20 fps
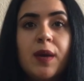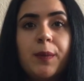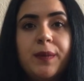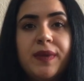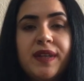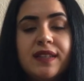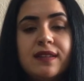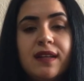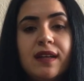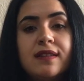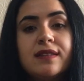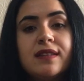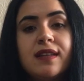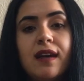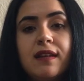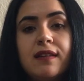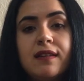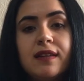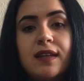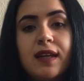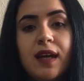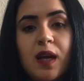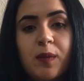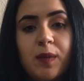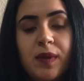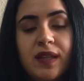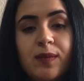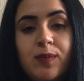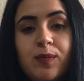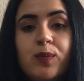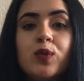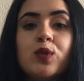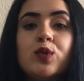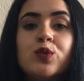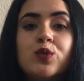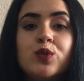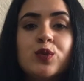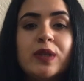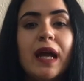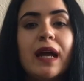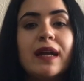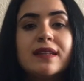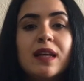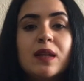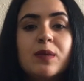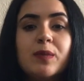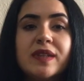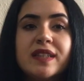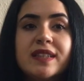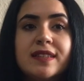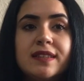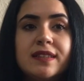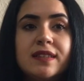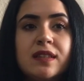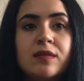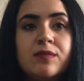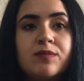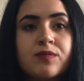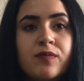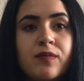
Birden kendini kaybedip bulunduğu yerden bağırdı.